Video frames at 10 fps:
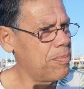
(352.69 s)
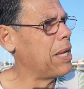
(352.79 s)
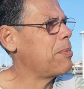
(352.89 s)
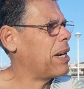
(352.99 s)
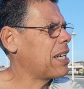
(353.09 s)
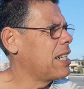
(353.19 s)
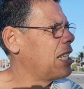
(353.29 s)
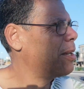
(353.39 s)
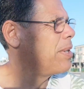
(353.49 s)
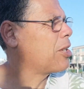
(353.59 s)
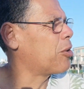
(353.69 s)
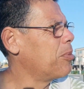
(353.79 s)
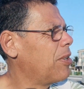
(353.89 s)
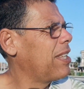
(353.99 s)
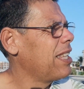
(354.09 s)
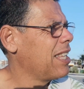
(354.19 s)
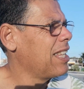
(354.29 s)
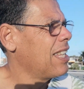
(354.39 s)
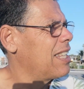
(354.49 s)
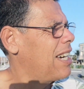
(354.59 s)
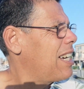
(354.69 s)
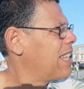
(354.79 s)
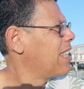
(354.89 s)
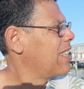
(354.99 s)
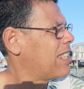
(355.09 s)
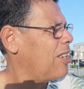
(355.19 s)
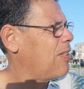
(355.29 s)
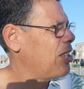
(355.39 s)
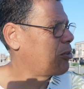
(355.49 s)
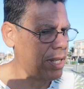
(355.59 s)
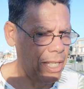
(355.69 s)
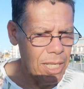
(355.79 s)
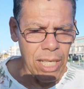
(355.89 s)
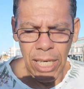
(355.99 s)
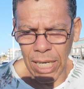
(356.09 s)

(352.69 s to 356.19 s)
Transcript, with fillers: bem bacana mesmo tá? Então é isso aí.